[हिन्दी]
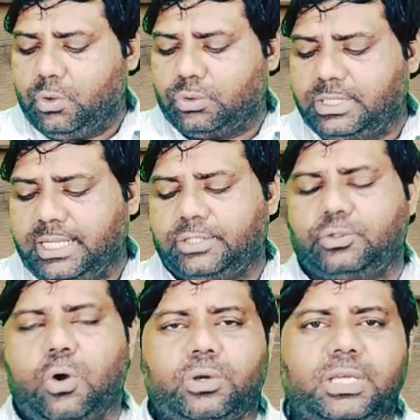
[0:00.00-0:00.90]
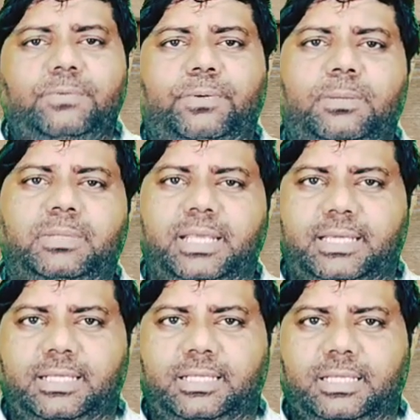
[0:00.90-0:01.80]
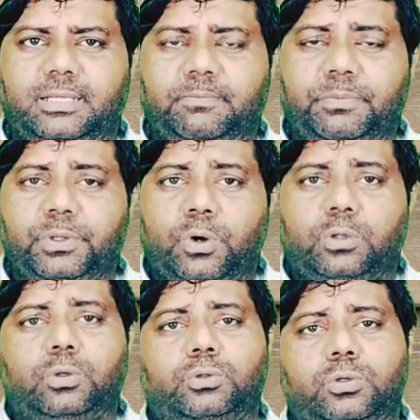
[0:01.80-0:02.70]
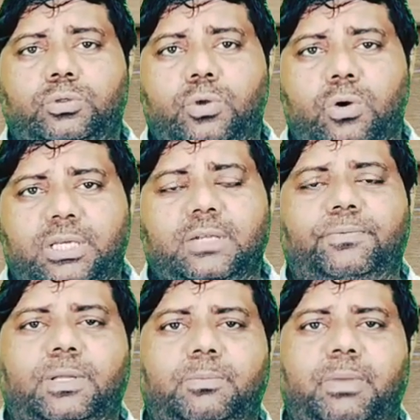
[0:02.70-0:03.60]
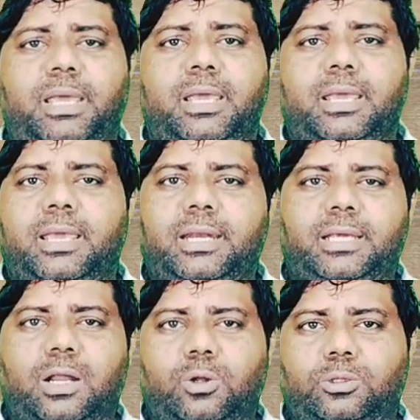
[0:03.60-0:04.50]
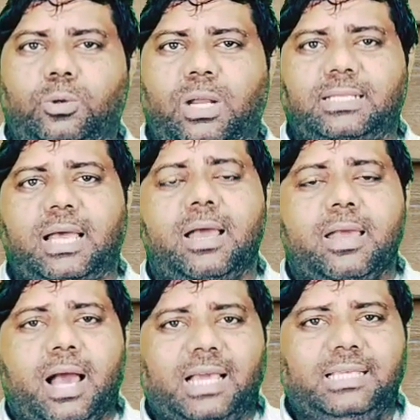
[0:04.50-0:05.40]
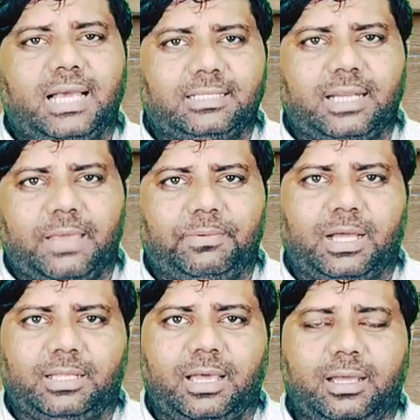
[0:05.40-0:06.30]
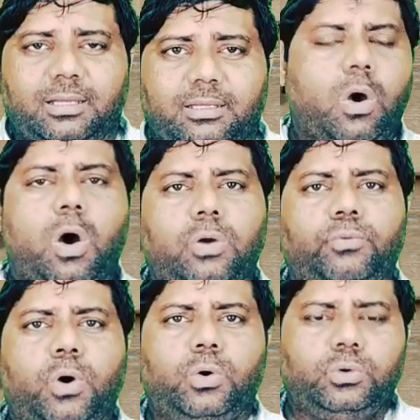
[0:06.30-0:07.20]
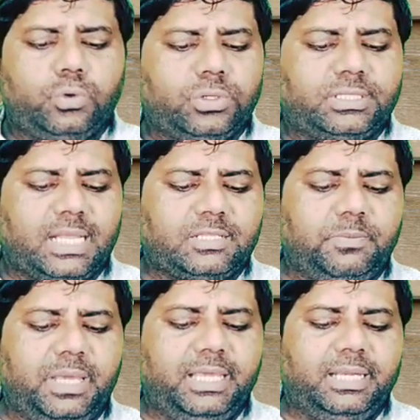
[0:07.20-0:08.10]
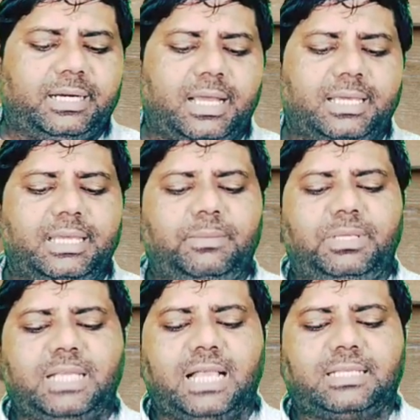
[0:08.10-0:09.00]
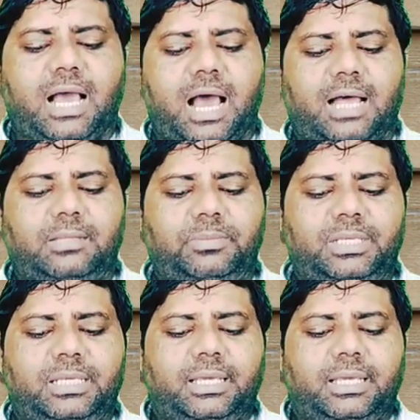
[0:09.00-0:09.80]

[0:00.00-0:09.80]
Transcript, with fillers: उसने शौकीन फिल्म देखी थी और दोस्तों शौकीन फिल्म में इनका रोल थोड़ा सा अयास टाइप का था और वो उनको सच में ही रंगीन मिजाज का आदमी